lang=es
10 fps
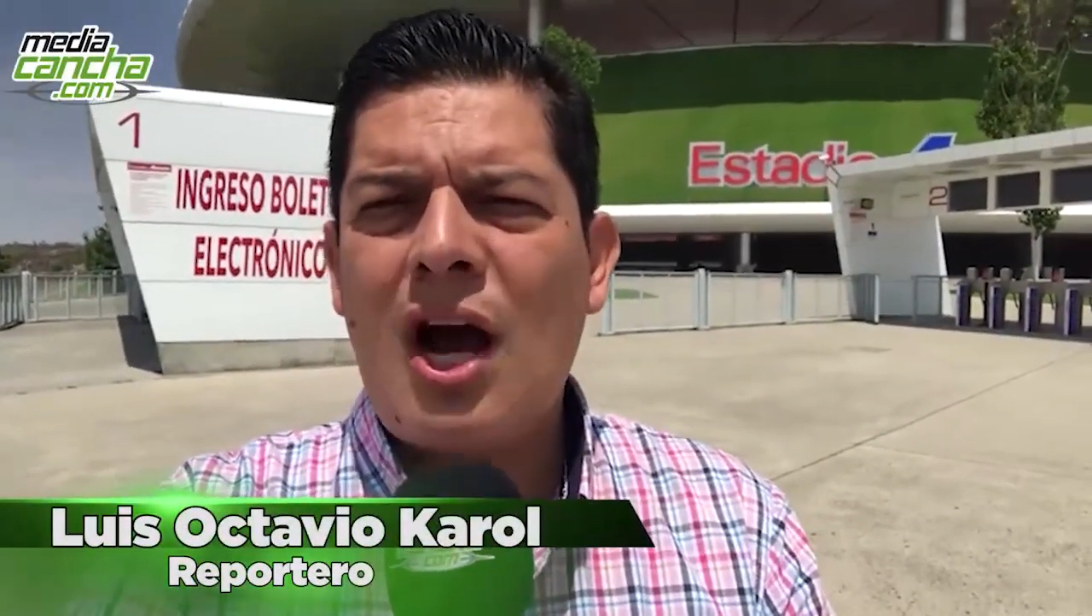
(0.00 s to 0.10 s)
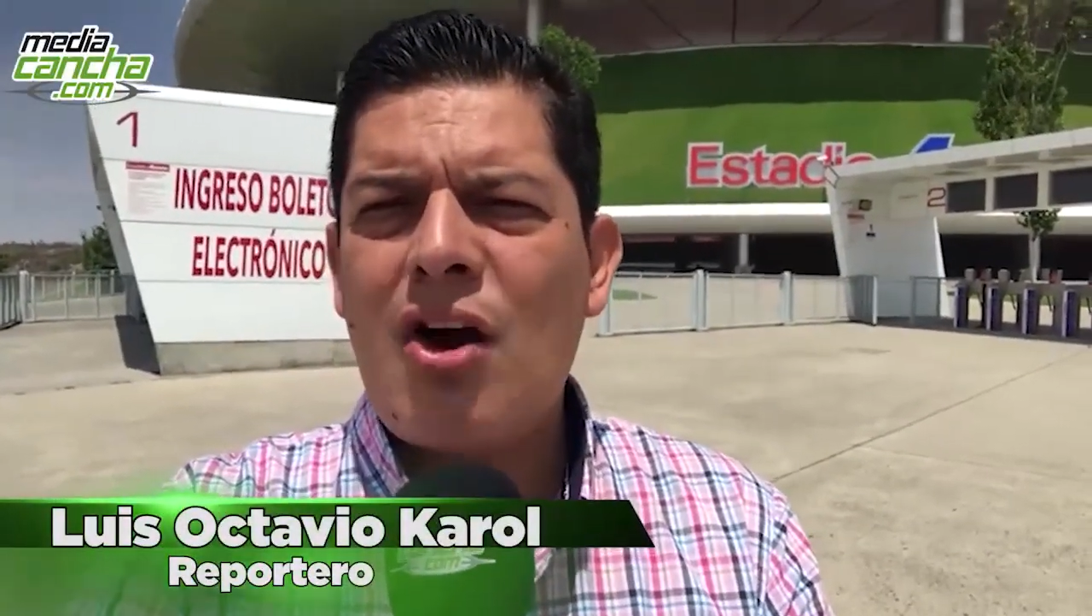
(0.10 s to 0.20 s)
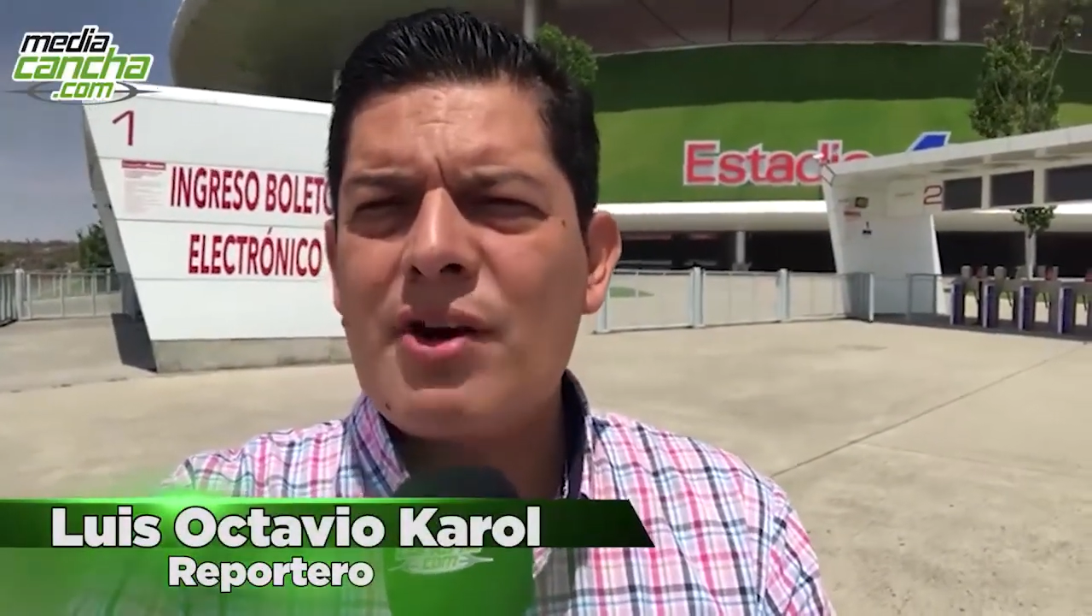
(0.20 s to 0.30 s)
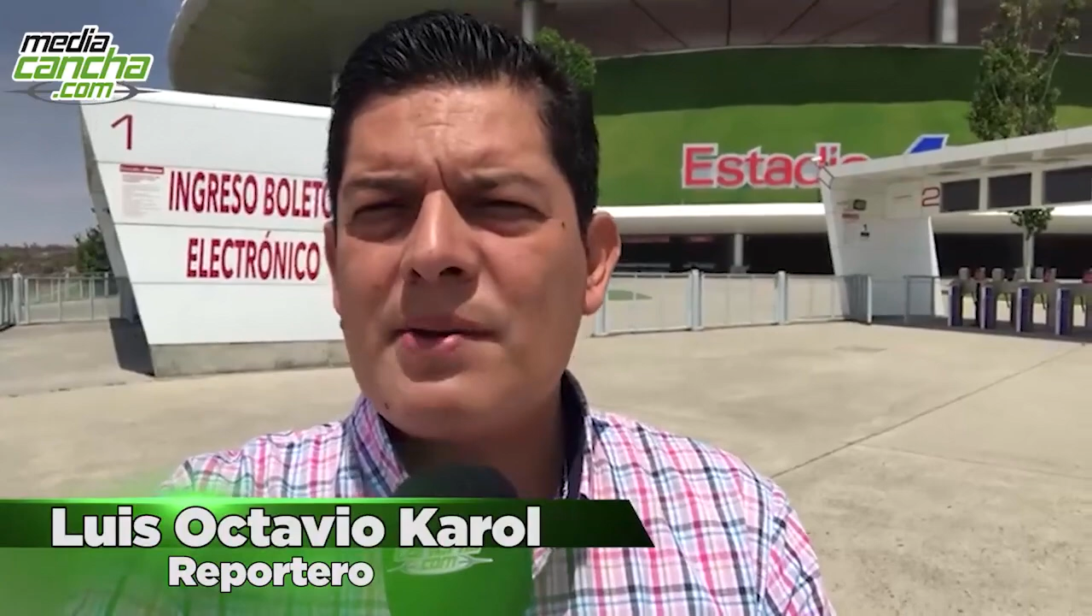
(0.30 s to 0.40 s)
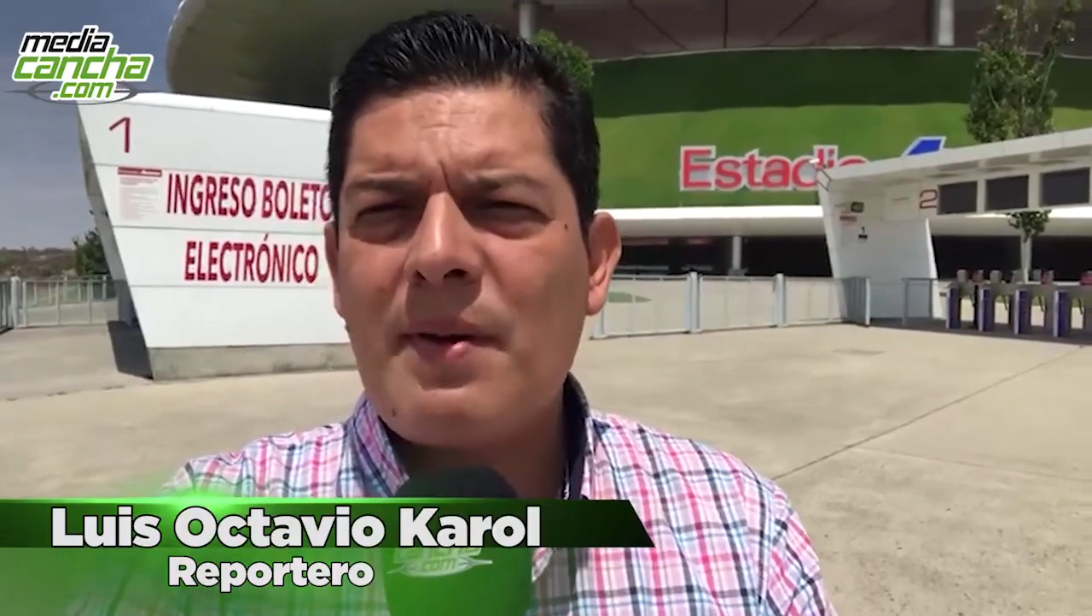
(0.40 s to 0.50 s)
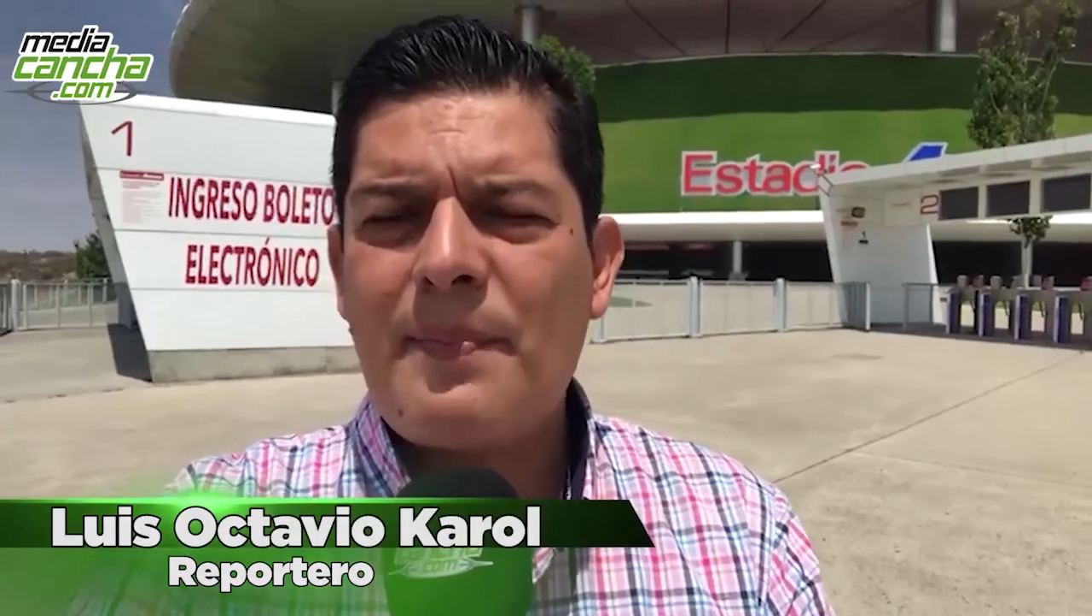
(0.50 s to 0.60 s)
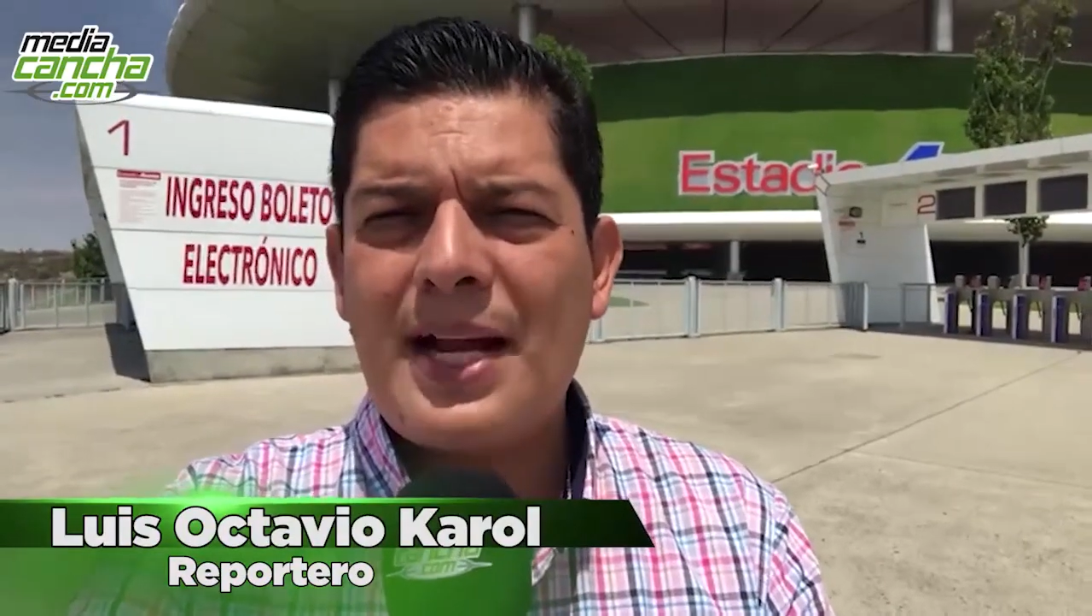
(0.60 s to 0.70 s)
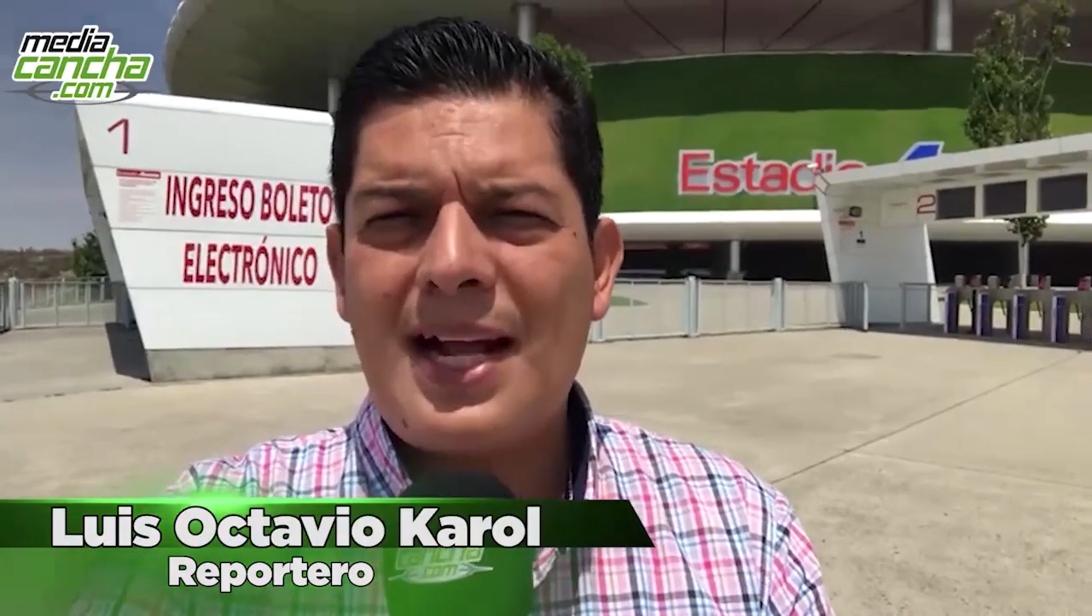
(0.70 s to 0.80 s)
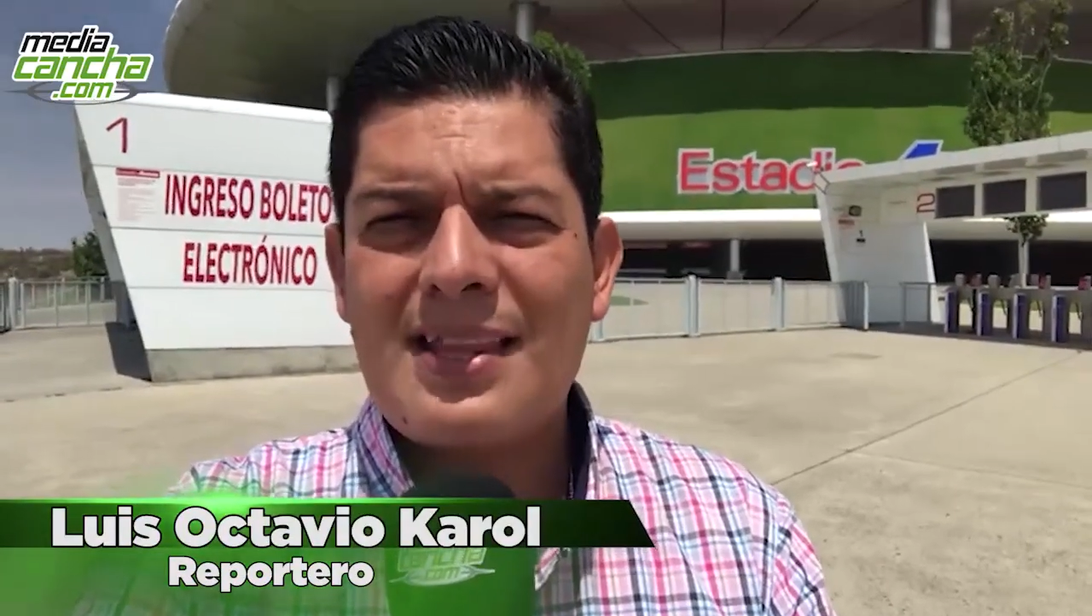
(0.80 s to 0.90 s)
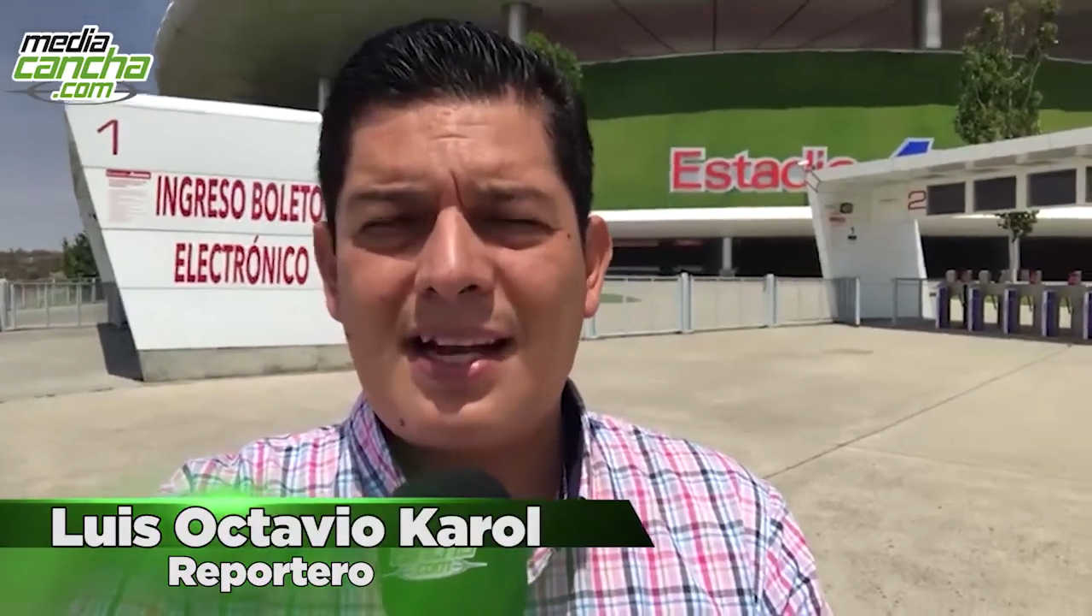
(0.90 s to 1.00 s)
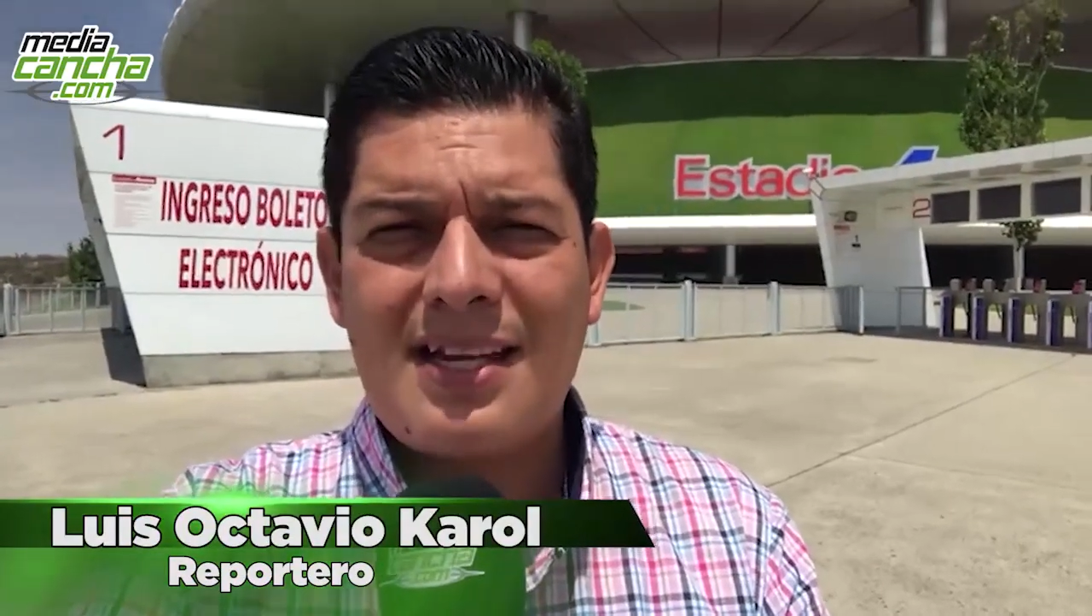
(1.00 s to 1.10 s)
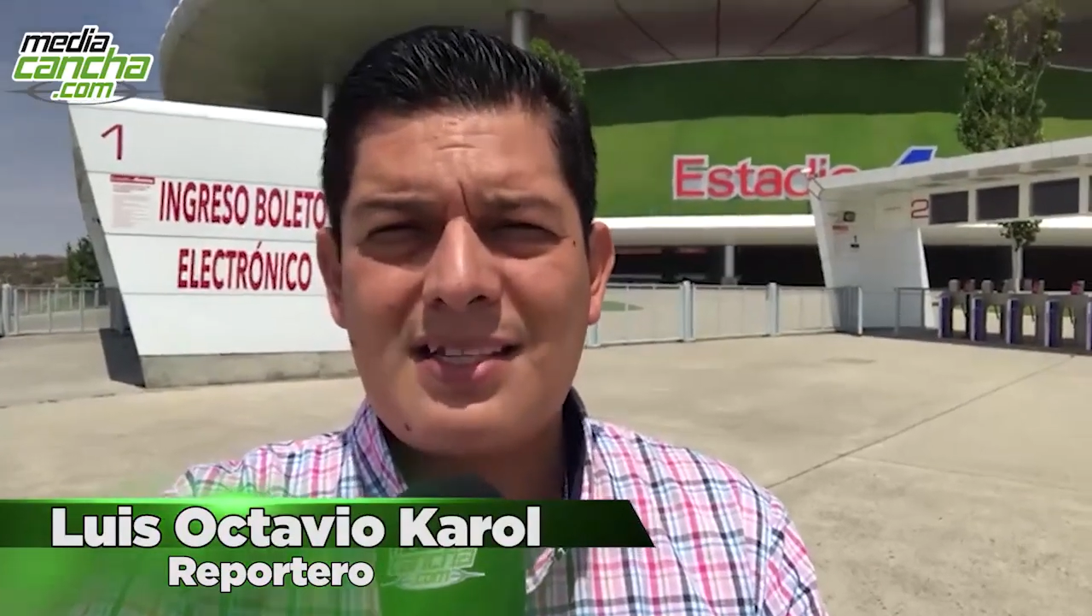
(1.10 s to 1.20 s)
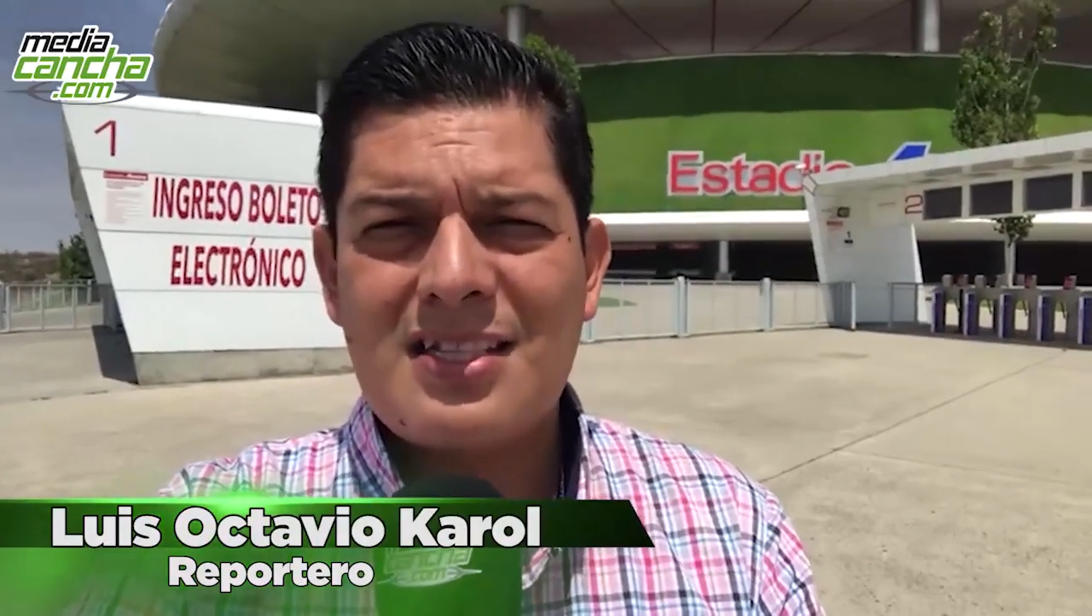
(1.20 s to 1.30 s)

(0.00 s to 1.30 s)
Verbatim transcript: a Oribe Peralta en las